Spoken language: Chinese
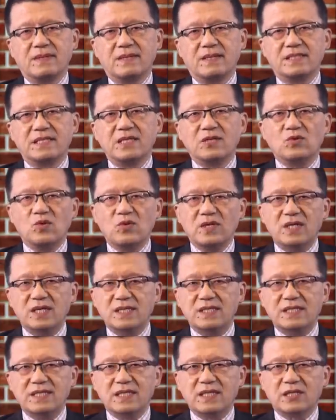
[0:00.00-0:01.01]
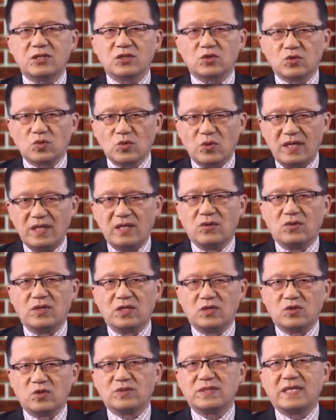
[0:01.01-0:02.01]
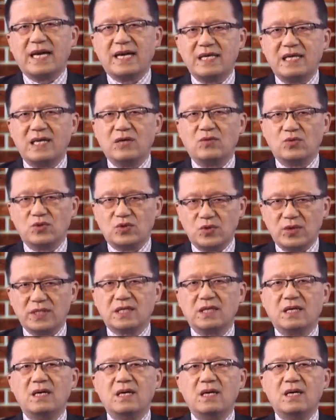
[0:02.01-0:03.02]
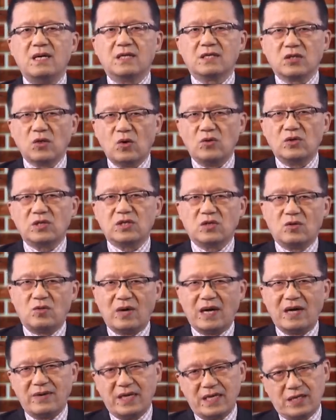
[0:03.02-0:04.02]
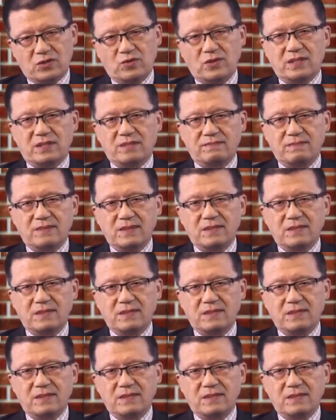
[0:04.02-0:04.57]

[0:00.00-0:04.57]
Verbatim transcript: 星通科技的所有的重大业务决策都是华为做的。